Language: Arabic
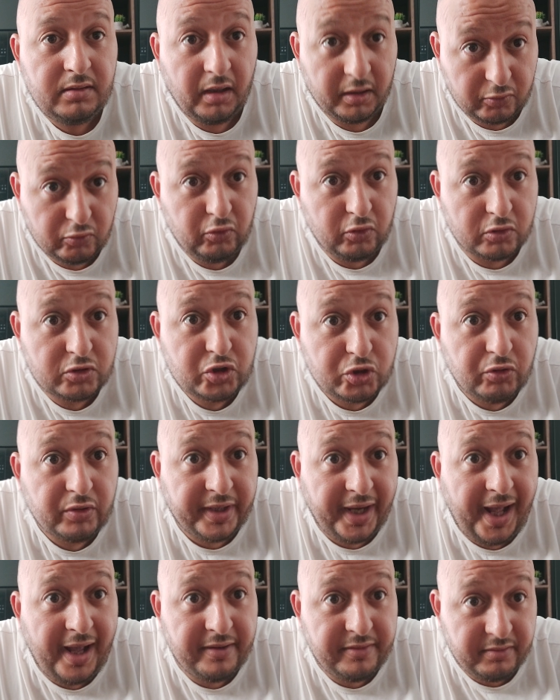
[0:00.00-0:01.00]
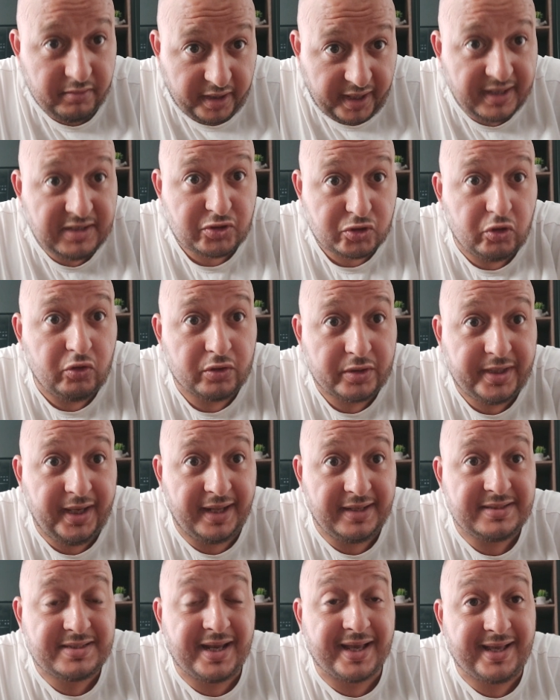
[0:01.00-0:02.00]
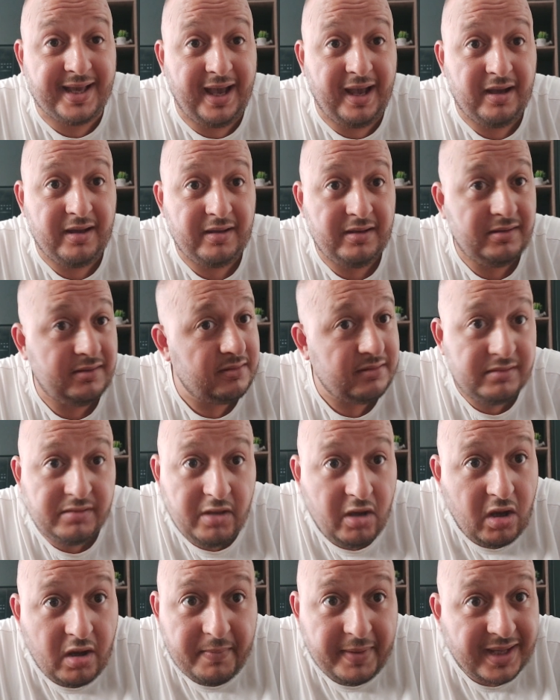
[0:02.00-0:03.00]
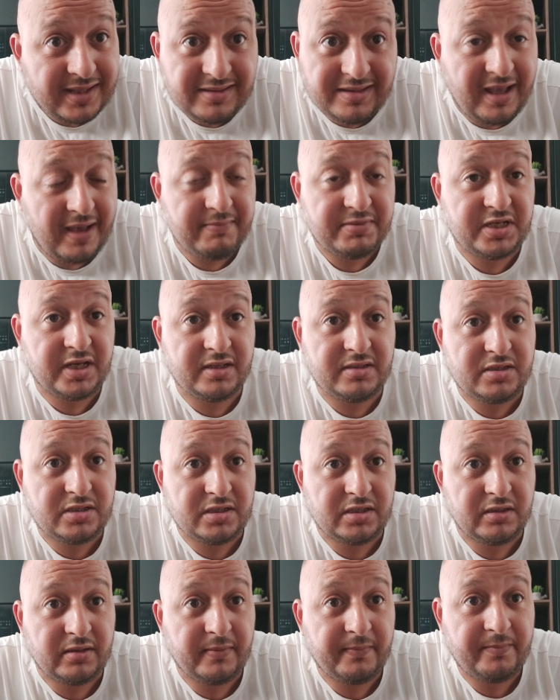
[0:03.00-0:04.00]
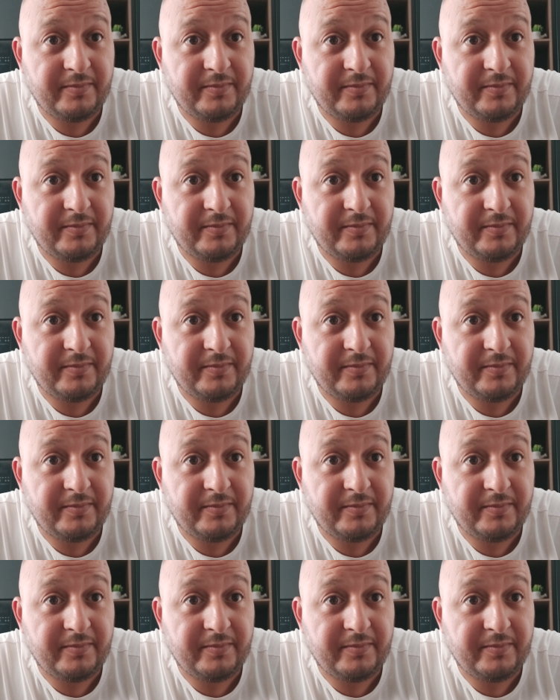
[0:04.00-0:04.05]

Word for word: يقولوك شكرا يخلصوك كاع انت كاع لا ما خدامش هادشي